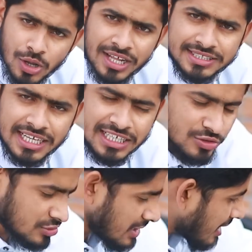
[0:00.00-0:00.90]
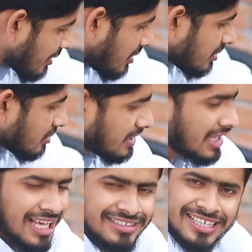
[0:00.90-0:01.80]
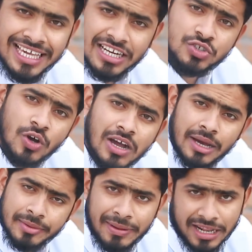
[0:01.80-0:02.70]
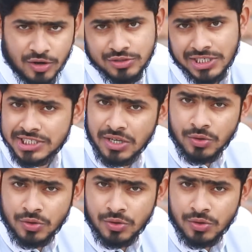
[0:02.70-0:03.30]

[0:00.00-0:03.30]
করা যায় না তো যার কারণে আসলে সাইকেলের সংখ্যা আমি বাড়ানোর চেষ্টা